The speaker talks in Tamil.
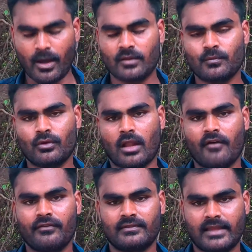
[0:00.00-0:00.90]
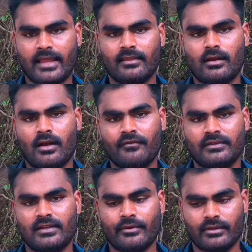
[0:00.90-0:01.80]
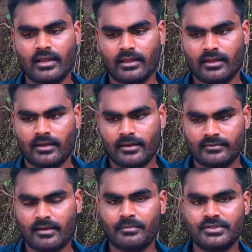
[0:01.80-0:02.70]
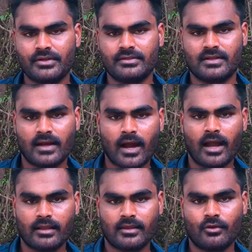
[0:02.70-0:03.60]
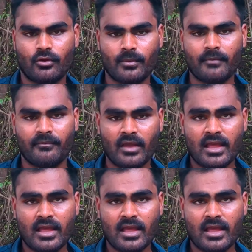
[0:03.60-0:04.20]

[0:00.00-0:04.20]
பாஸ்போர்ட் ஆஃபீஸ் கேந்திரா ஆஃபீஸில் வந்து அந்த சப்மிஷன் வச்சுருக்கோம் ஆயிரத்தி ஐநூறுரூபா